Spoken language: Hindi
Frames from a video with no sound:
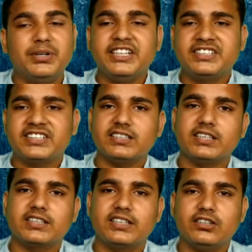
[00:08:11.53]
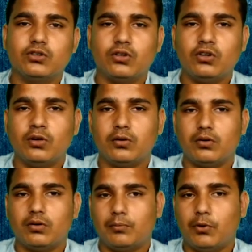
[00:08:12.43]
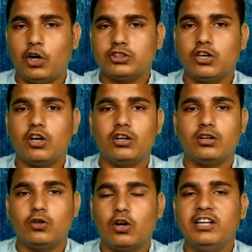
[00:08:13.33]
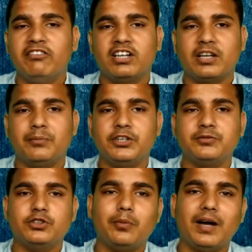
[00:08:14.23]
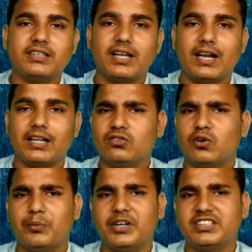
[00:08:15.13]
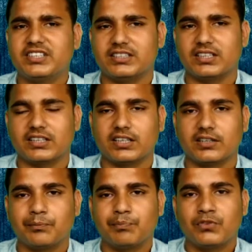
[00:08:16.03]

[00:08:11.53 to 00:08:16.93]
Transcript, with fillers: ब्रिज कह सकते हैं दोनों बॉस और लोअर लेवल के बीच में जो बात कराते हैं उनको ब्रिज कह सकते हैं